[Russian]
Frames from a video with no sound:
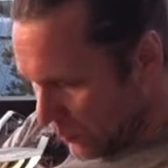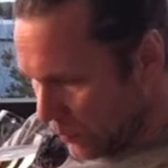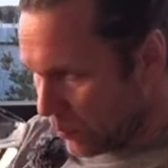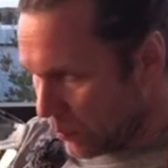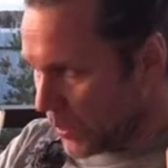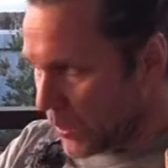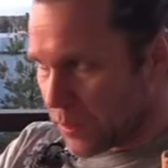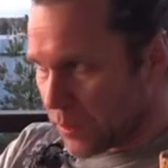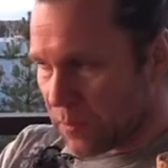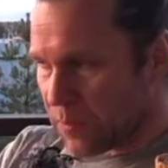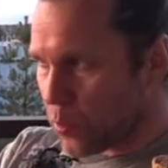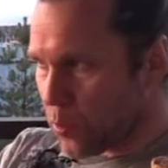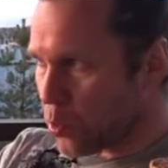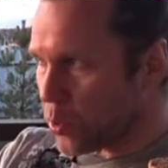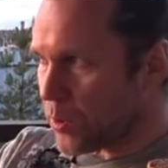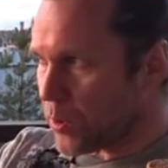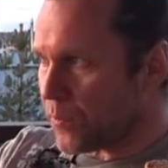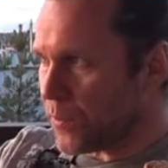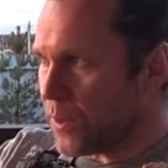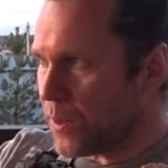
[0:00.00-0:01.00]
Белых
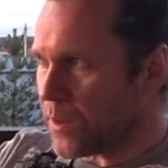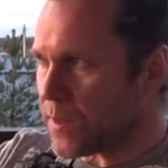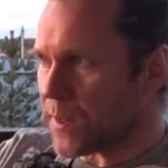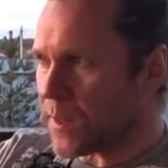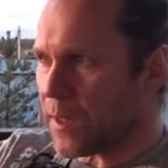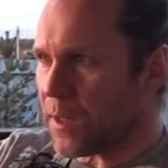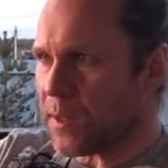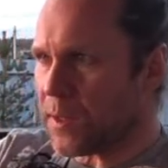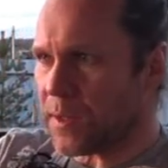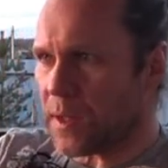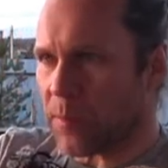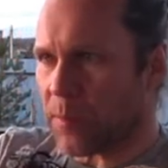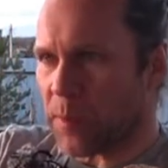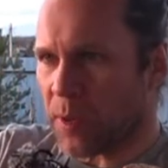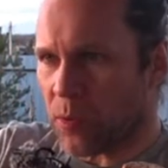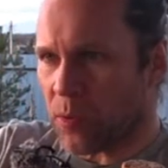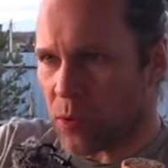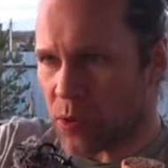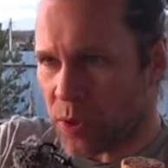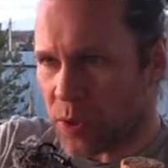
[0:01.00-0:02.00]
фруктов нет, скорее да,
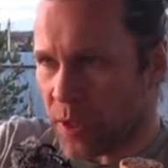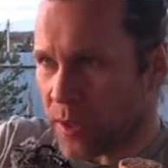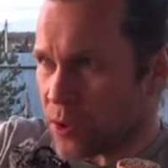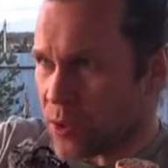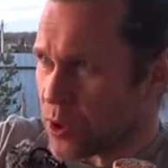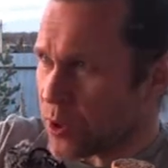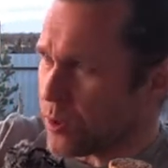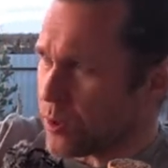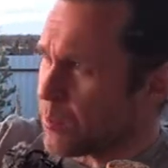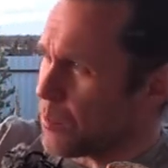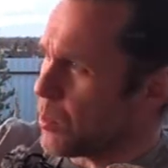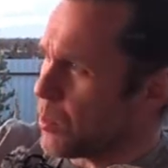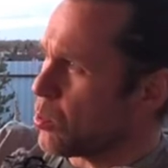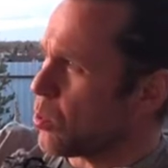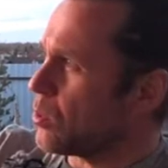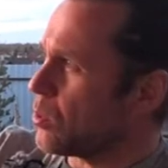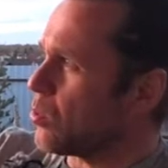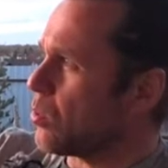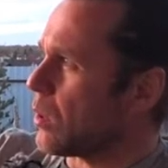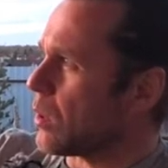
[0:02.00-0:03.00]
похоже, конечно, на
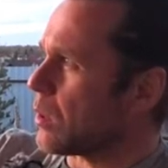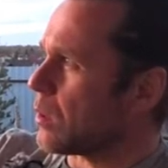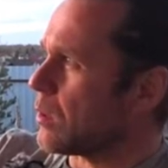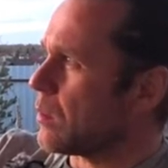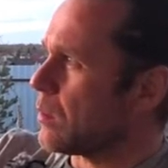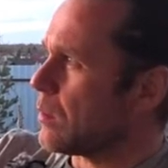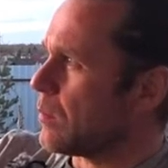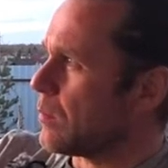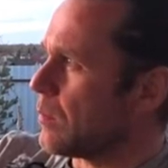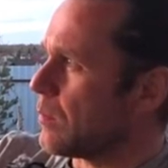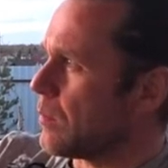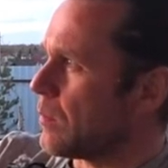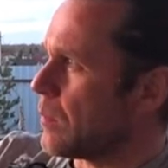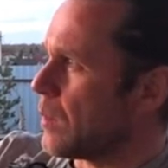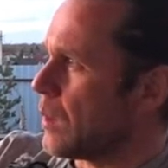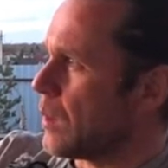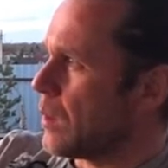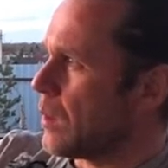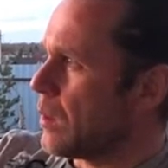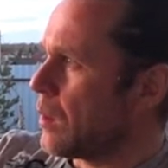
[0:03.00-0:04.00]
пино нуар.
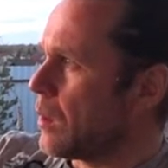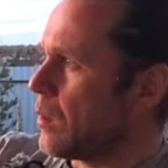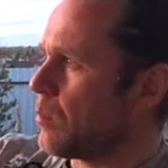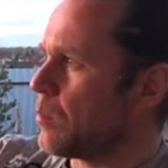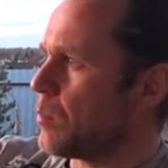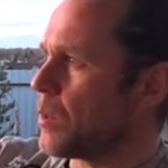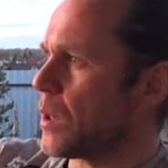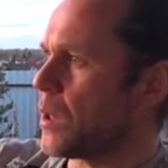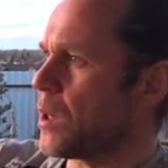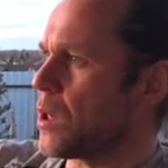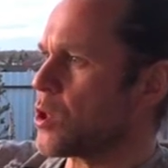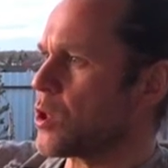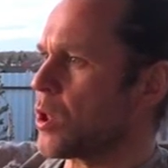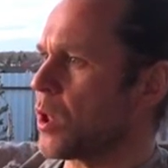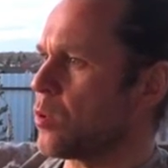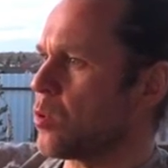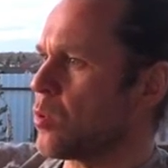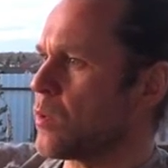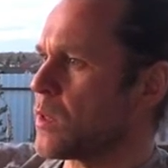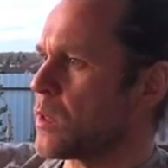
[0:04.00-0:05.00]
Перляж
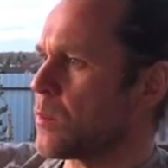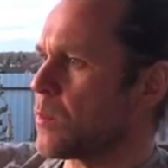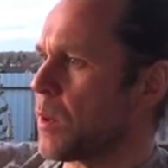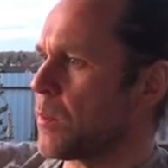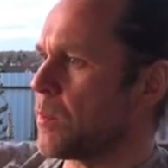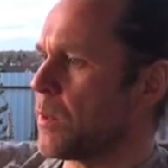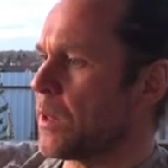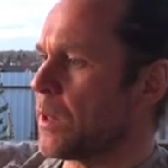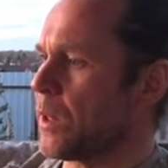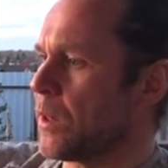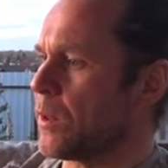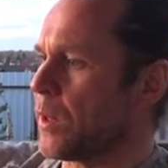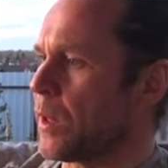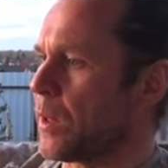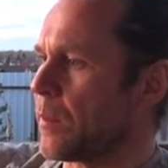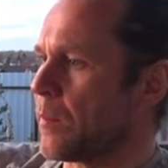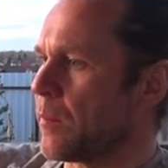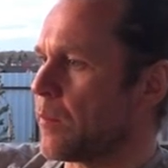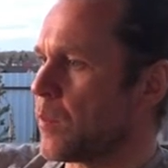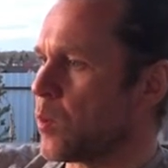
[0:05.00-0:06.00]
становится
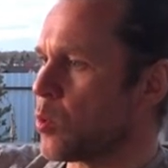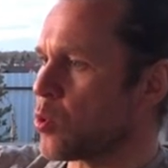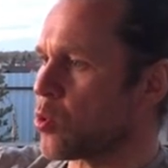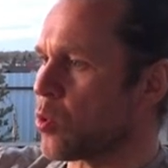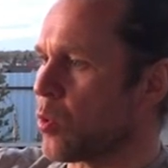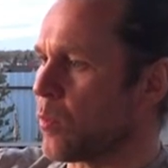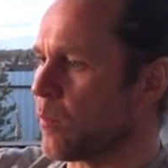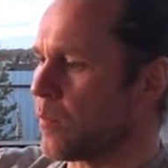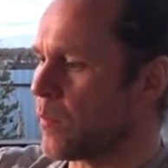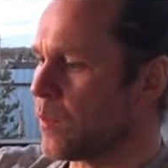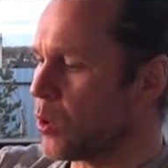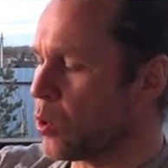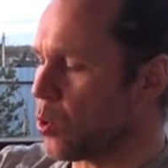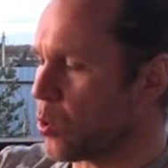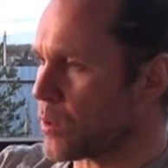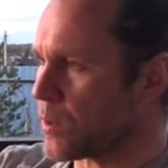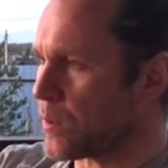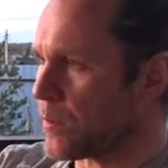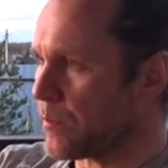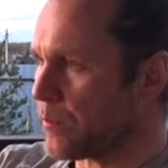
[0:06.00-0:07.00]
помедленнее. Ну что,
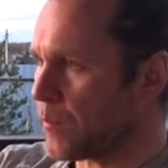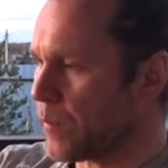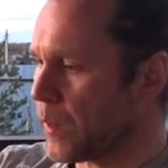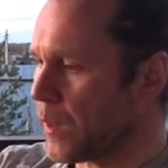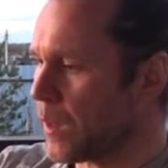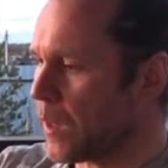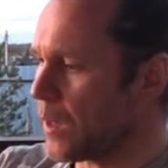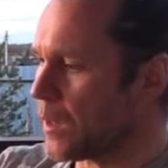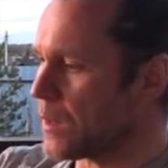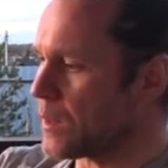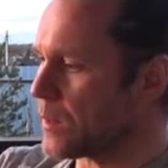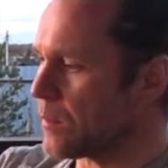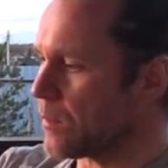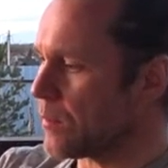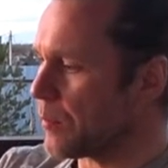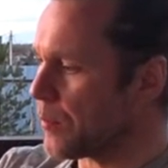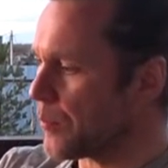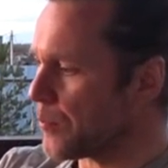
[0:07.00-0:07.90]
нос аристов.